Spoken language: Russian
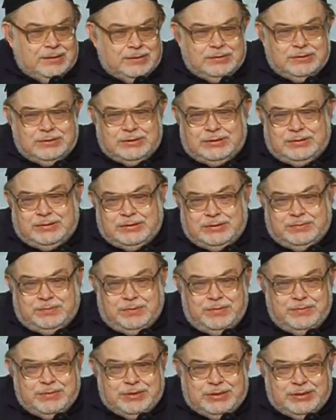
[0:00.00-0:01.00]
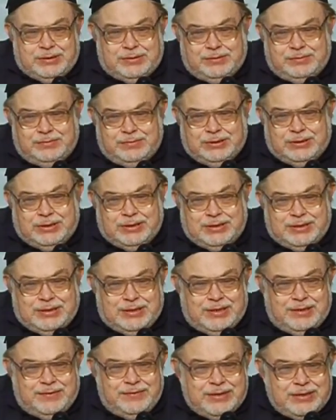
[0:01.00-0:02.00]
Ну вот, э, помните, был один
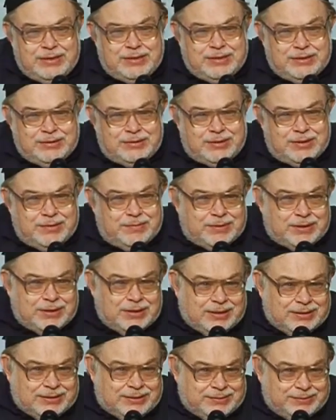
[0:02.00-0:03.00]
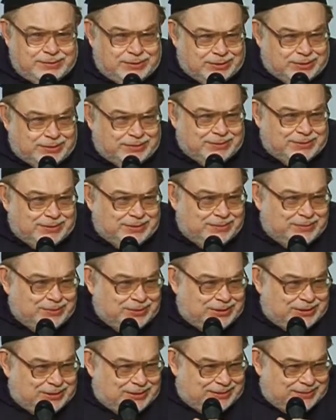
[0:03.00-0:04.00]
левит, который продал там все свое
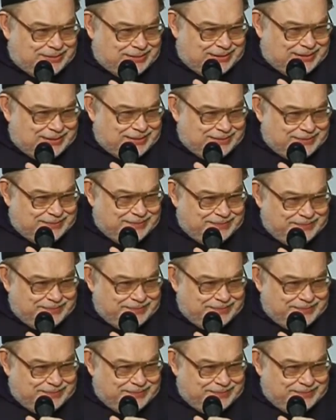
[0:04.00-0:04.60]
имущество, да,